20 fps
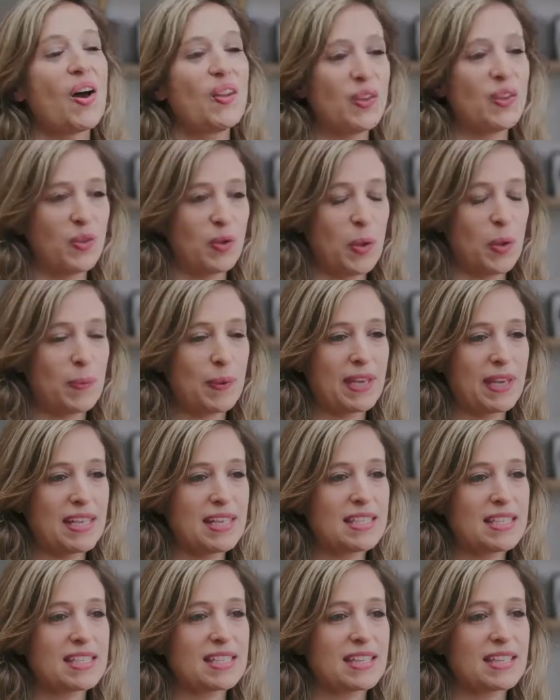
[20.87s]
En
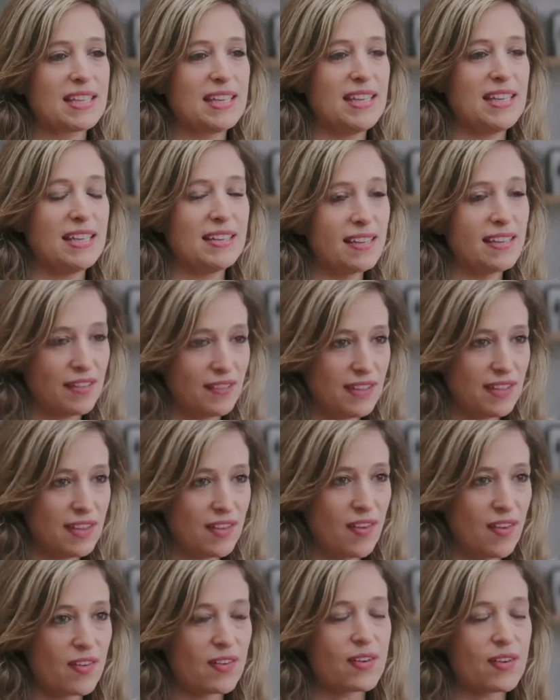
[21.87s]
entreprise, il est
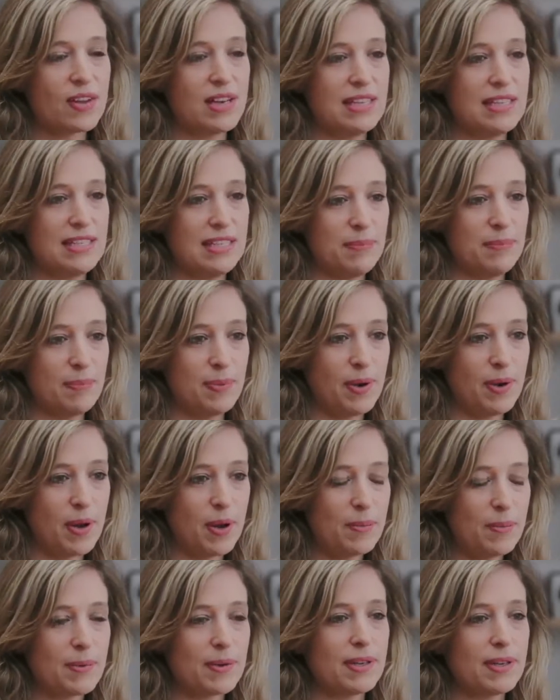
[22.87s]
évident que les
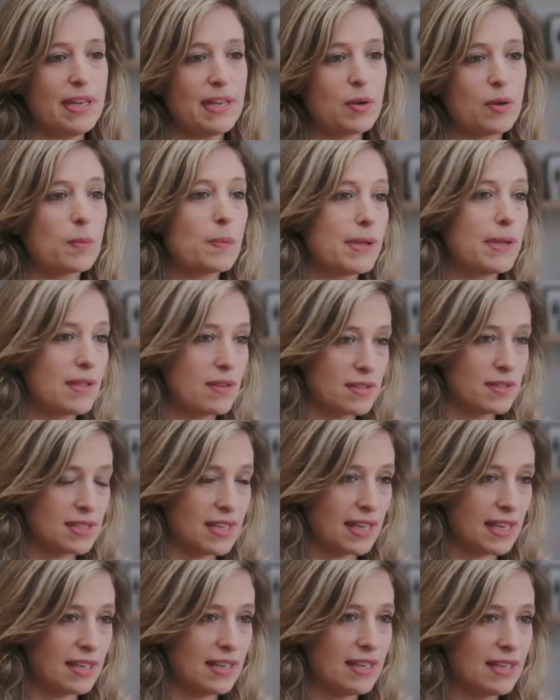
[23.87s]
diplômes, les compétences
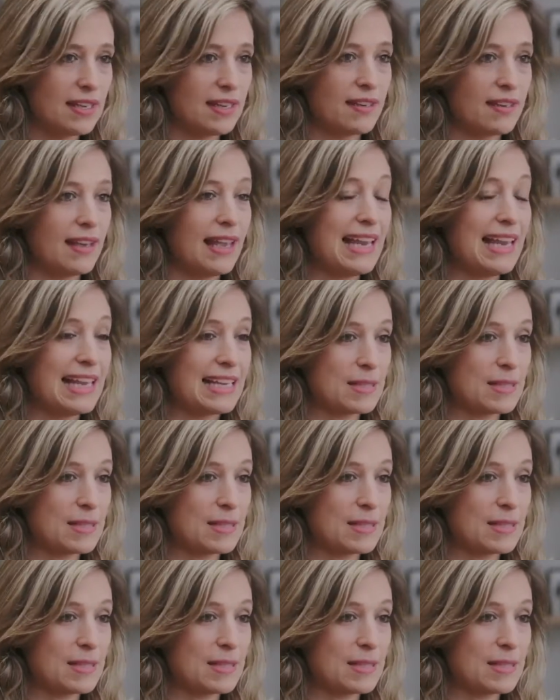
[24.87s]
techniques et